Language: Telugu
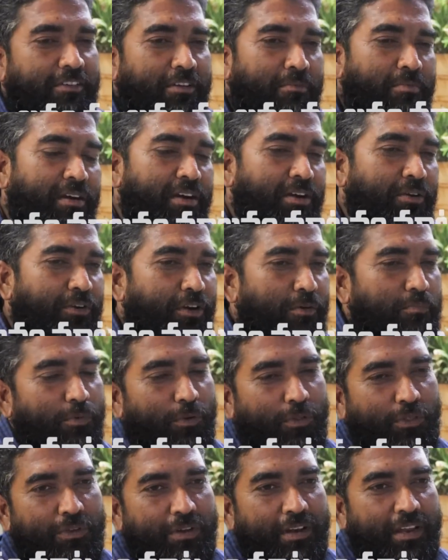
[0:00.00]
కష్టపడినా కూడా
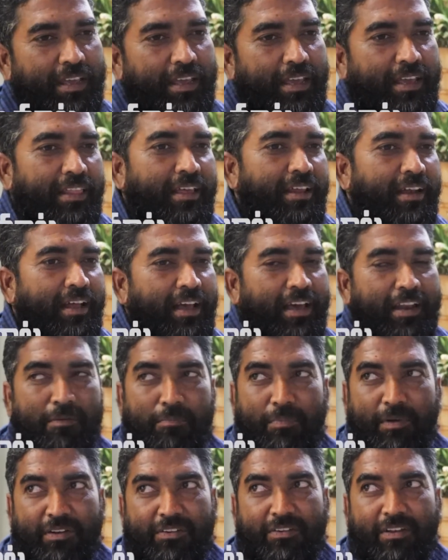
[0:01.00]
పొద్దున్నే ఏదైనా కానీ
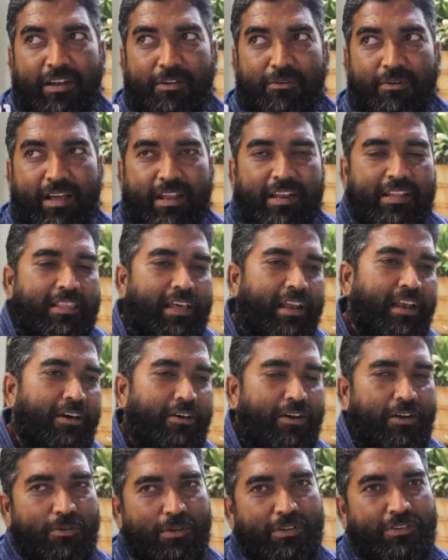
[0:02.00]
పెన్షన్లు ఇవ్వడానికి
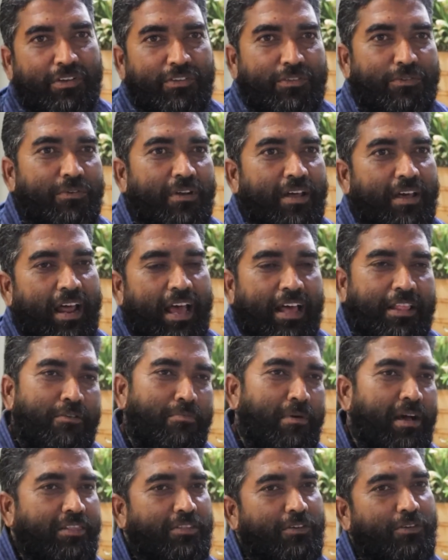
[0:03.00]
తెల్లవారు వచ్చేస్తున్నారు అది
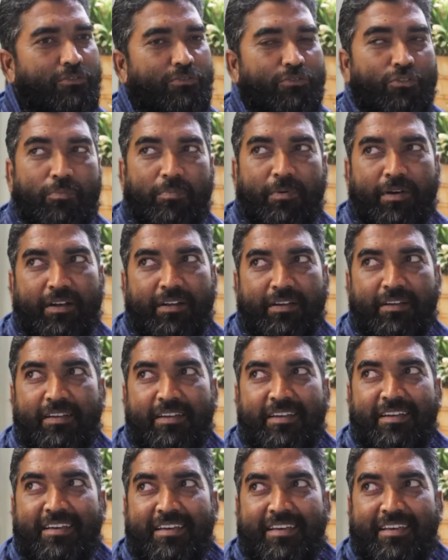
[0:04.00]
మాత్రం సూపర్
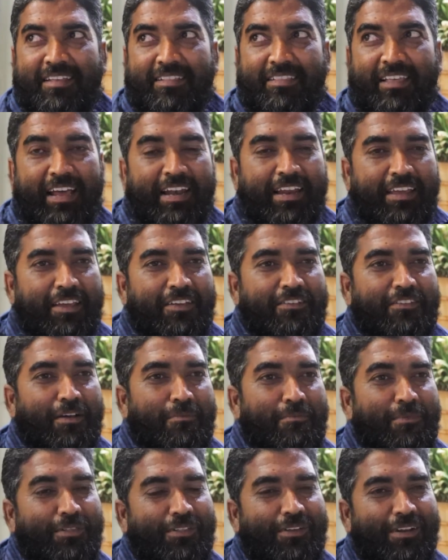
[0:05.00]
దానికి ఏం
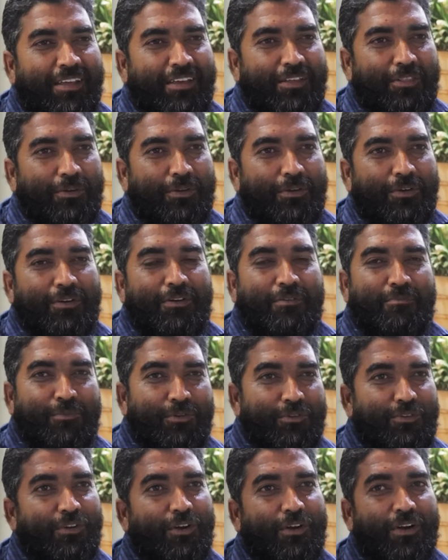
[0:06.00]
సంబంధం లేదు
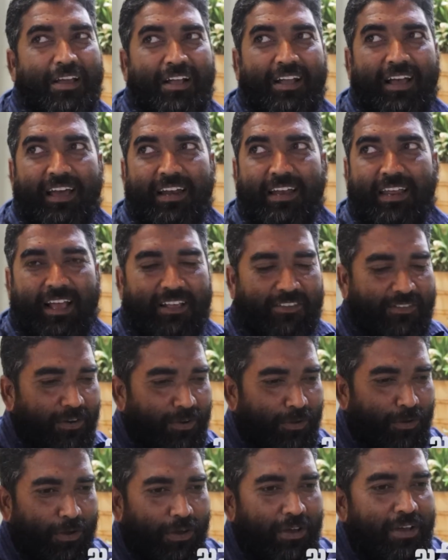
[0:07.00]
ముసలోళ్ళకి కానీ
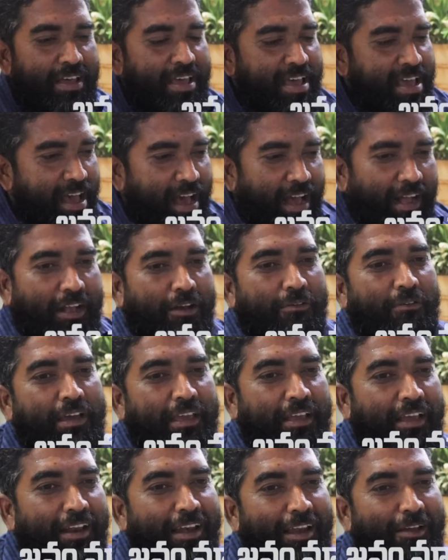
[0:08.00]
అసలు
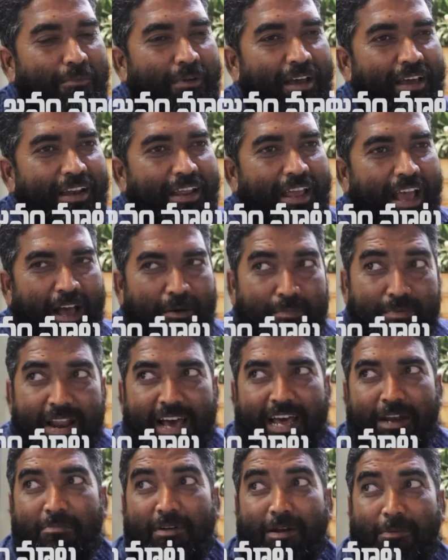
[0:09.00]
అంగవైకల్యం కానీ
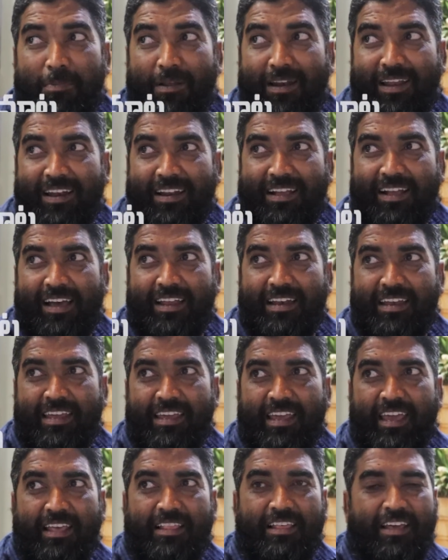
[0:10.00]
అబ్నార్మల్ పిల్లలు కానీ
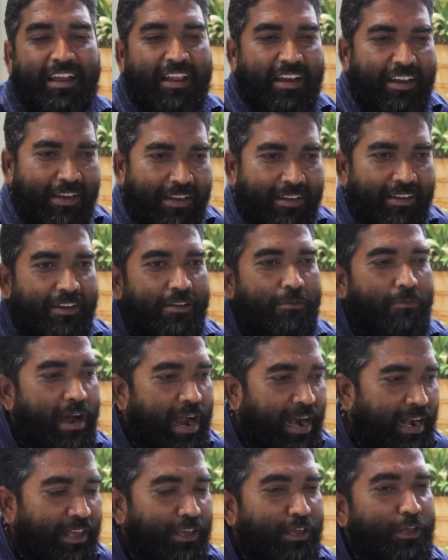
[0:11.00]
ఏదైనా ఇంటికి
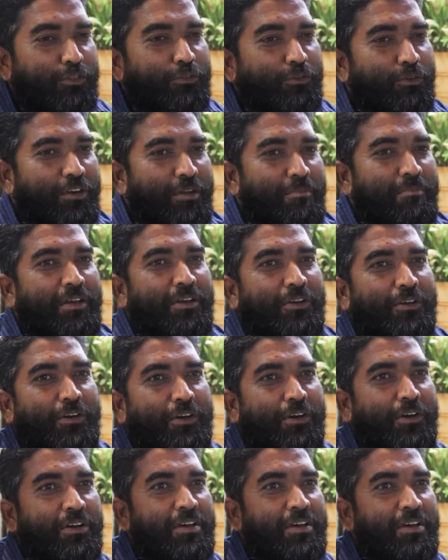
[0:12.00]
వాళ్ళకి ఎత్తుకొని మనం